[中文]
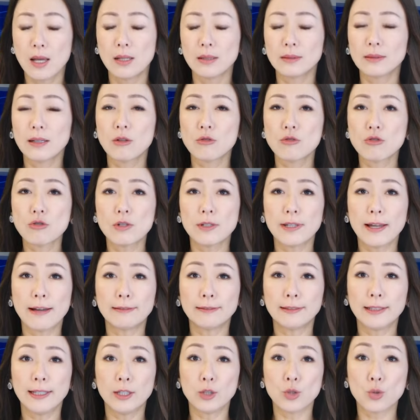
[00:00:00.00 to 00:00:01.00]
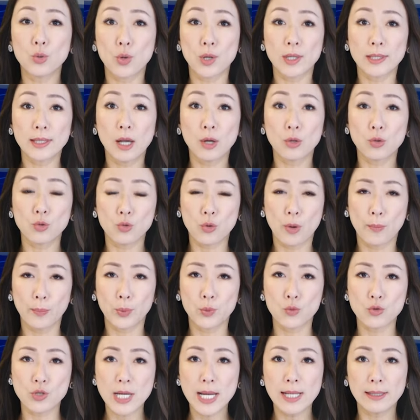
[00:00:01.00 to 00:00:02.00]
导致当地学校宣
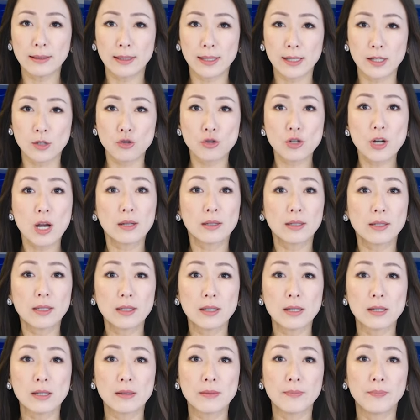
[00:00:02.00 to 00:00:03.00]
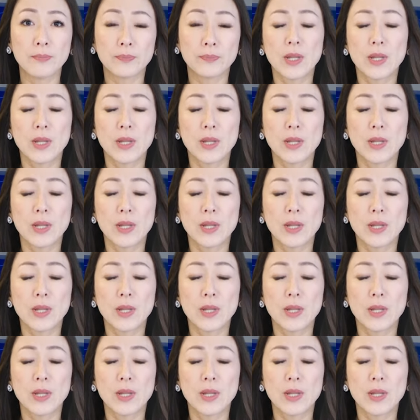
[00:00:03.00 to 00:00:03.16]
布暂停上课。